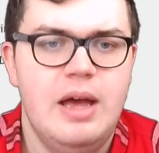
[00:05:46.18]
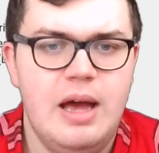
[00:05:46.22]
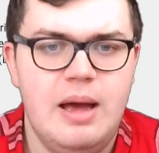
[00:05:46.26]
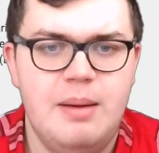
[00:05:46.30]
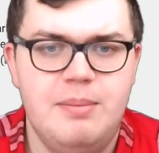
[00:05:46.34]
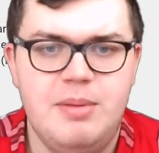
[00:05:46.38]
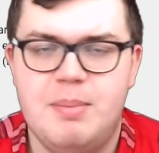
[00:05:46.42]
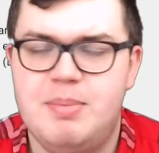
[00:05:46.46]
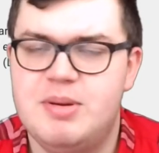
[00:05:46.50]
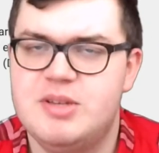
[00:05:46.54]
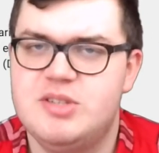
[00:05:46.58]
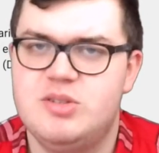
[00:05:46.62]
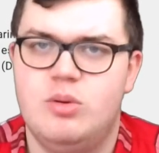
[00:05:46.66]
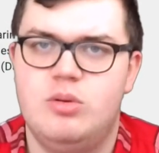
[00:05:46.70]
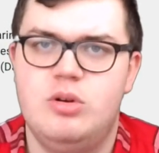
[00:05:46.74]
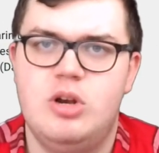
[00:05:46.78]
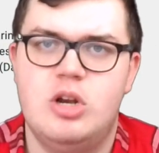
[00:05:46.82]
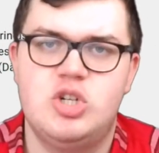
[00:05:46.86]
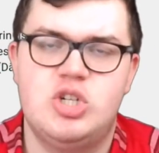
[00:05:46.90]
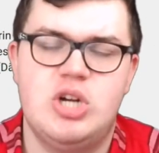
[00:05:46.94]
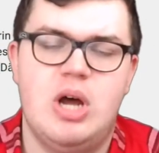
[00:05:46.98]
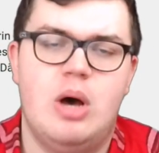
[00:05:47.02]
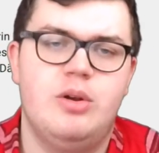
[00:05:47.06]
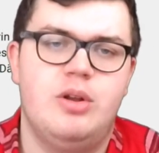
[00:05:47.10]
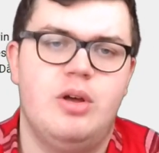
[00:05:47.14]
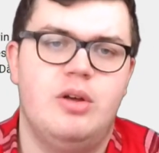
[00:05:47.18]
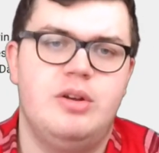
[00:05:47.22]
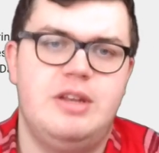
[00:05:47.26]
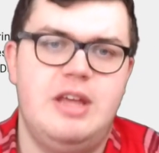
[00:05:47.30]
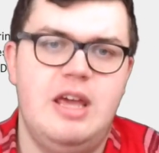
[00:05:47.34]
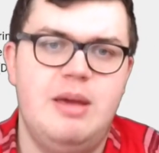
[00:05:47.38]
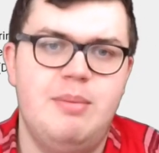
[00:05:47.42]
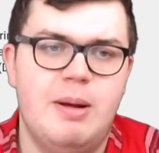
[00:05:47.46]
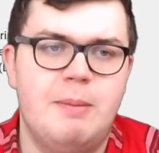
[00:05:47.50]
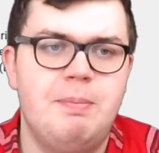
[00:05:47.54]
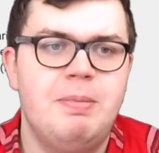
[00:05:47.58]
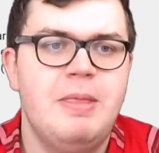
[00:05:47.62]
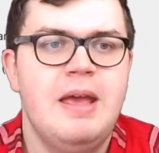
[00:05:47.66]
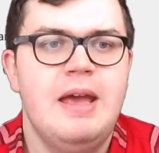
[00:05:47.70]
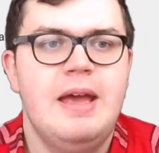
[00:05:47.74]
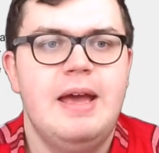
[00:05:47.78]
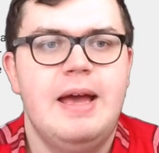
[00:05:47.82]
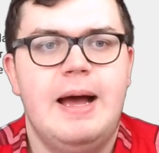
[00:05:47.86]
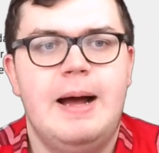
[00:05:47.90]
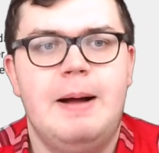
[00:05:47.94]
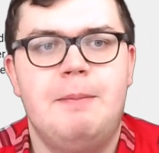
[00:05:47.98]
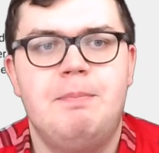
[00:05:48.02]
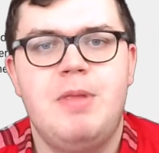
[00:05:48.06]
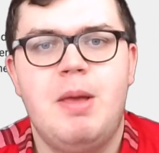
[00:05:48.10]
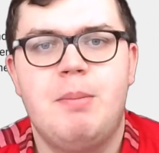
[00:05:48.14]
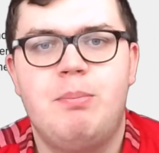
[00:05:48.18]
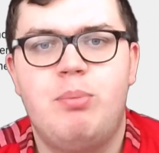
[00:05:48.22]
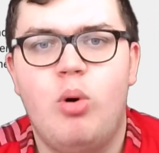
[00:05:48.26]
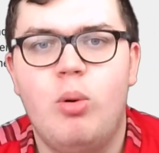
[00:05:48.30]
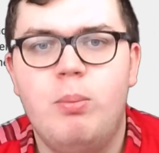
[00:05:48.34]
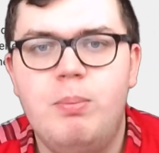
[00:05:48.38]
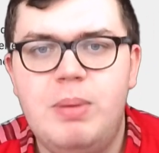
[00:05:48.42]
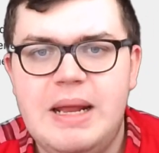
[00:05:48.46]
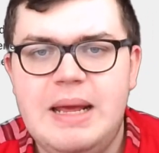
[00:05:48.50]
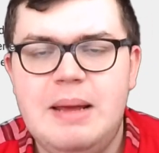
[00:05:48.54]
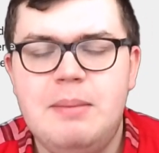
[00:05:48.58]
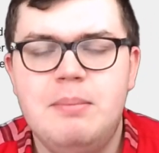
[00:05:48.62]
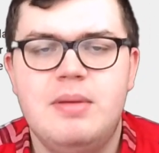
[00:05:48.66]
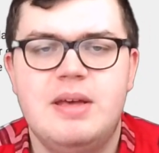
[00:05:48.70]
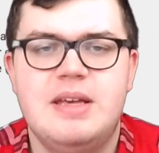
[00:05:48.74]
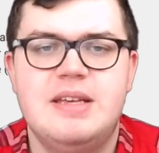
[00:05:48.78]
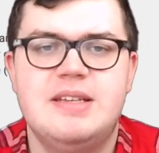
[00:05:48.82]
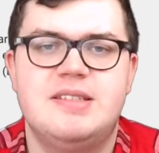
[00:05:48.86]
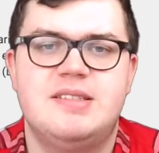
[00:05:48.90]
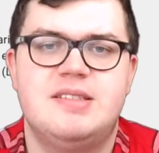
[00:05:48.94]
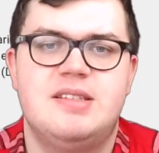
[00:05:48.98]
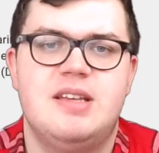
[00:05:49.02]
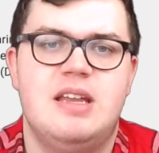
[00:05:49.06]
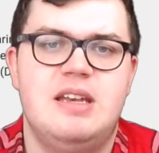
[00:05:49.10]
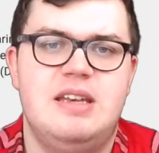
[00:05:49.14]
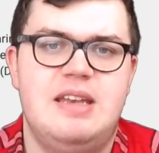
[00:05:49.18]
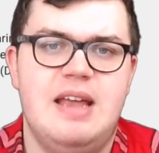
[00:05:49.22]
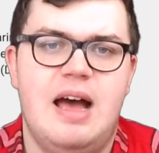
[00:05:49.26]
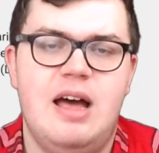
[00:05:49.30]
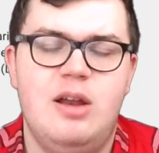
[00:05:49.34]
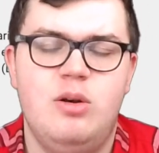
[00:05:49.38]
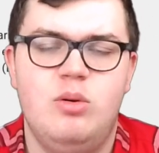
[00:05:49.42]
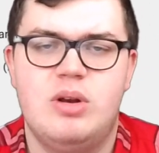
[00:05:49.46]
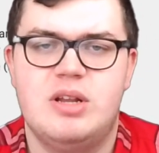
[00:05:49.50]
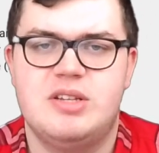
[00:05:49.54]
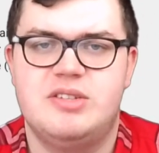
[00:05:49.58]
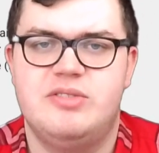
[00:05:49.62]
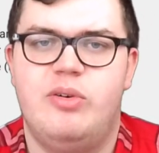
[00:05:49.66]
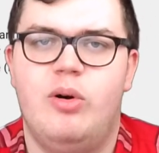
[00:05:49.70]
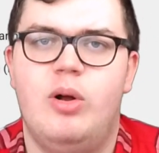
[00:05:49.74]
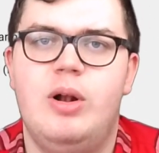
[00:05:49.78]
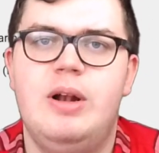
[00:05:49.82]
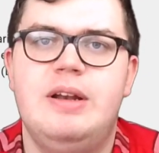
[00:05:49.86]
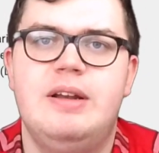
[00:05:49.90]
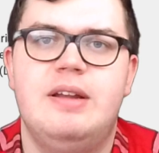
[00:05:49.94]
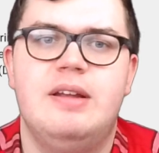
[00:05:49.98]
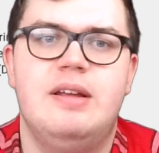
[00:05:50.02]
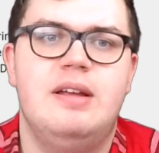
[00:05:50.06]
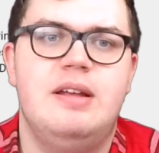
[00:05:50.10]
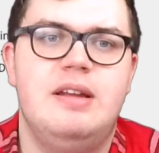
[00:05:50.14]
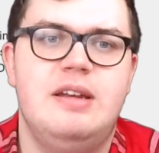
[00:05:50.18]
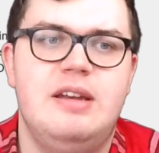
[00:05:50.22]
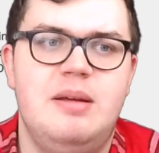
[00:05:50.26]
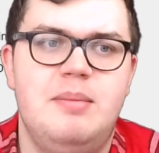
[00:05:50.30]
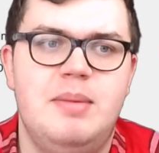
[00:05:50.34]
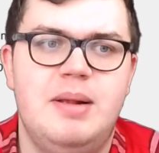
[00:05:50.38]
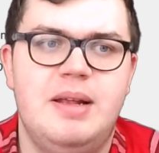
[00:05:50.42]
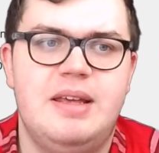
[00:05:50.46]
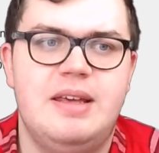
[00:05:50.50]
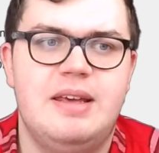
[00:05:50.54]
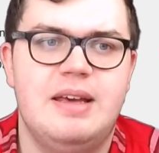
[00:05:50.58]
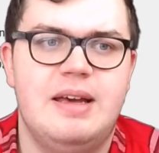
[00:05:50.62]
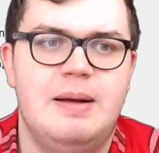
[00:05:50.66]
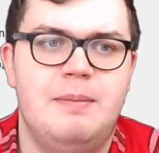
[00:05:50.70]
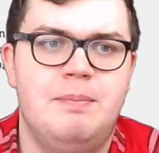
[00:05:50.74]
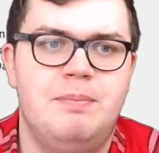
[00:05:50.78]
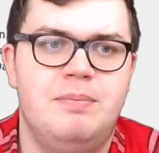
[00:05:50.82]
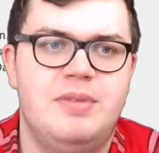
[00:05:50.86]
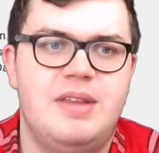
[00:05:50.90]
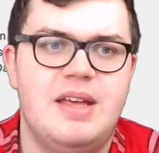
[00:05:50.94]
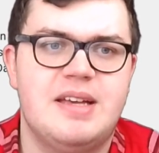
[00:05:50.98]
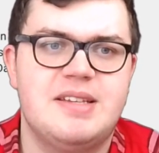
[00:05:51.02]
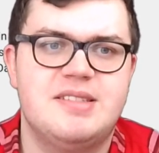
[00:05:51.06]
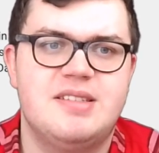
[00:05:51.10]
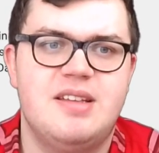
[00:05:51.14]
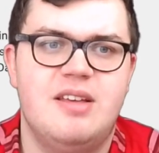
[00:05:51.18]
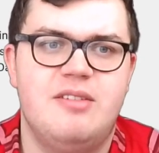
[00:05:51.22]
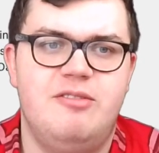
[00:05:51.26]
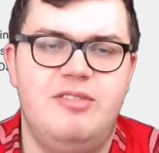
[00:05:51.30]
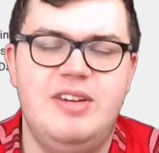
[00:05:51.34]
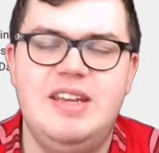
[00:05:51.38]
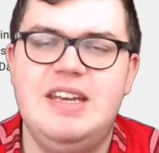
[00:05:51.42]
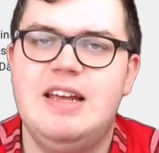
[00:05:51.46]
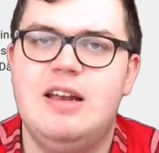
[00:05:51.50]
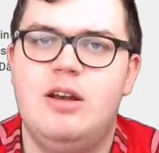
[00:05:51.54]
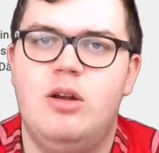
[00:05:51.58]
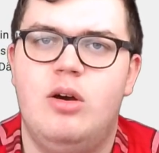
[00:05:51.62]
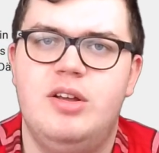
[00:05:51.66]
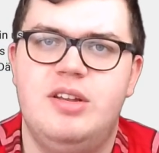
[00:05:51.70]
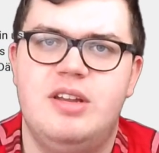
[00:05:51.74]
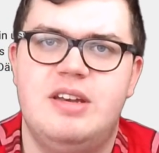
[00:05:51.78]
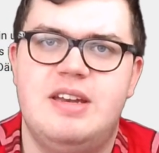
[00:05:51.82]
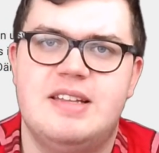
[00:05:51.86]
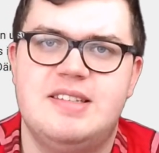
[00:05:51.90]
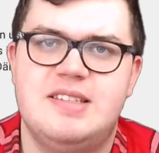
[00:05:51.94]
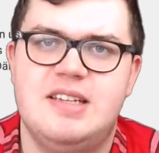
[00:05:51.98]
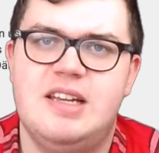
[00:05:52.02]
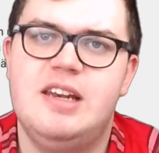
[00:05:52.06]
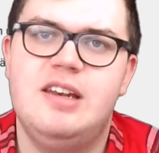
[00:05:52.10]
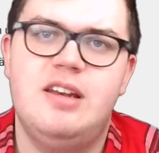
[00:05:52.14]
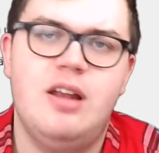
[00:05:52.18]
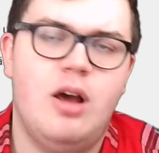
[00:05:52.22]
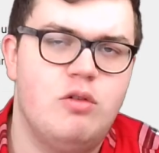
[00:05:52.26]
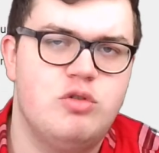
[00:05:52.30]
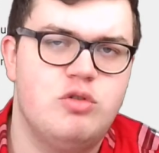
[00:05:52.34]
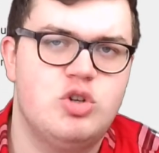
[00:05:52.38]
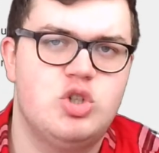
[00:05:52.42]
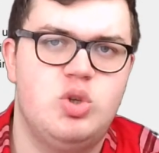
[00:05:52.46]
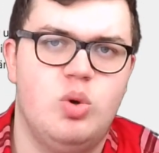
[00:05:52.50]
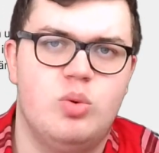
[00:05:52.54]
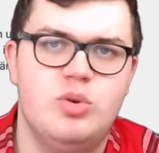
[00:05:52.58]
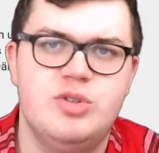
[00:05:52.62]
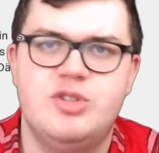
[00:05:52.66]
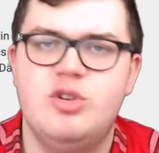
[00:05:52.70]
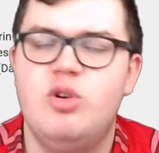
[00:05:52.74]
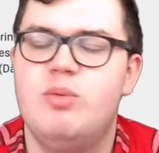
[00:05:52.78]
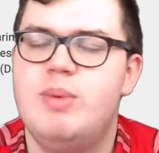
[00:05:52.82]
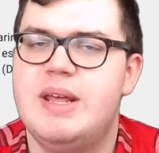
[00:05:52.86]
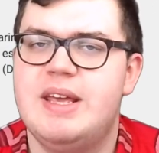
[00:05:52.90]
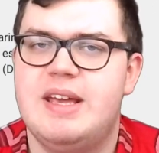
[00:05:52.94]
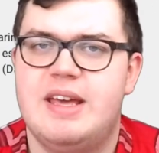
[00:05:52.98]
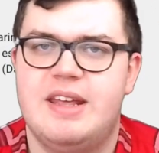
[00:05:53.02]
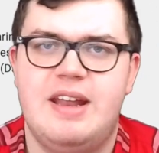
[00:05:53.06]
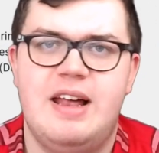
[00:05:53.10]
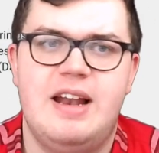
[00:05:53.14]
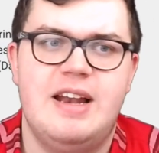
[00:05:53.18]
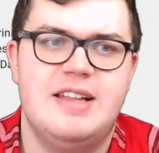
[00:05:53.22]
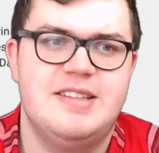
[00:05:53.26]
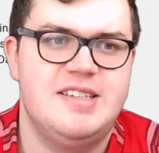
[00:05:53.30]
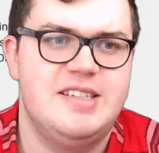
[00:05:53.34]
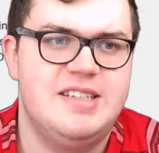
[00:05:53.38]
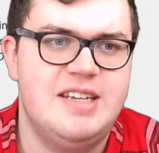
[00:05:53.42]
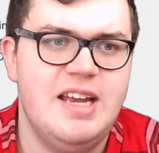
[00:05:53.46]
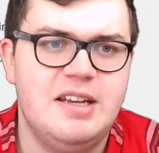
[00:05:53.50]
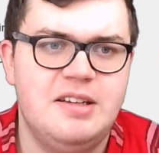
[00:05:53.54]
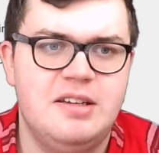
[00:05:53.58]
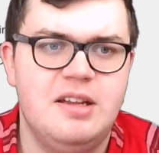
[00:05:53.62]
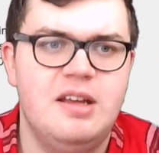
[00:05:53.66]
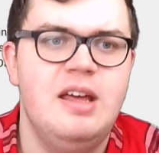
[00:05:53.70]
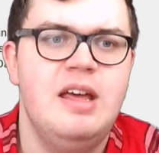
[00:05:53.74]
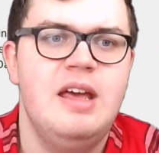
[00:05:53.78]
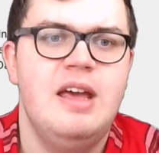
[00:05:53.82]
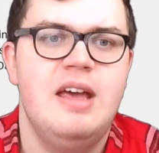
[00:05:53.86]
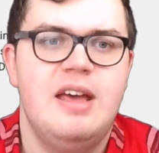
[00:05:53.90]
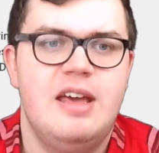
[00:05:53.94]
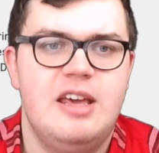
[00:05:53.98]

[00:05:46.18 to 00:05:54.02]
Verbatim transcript: ähm, einer Person einen Shoutout gebe. Ähm, Problem ist da nur das folgende, nämlich, ähm, dass weniger Leute tatsächlich darauf stoßen über den Kanal, als ich dachte.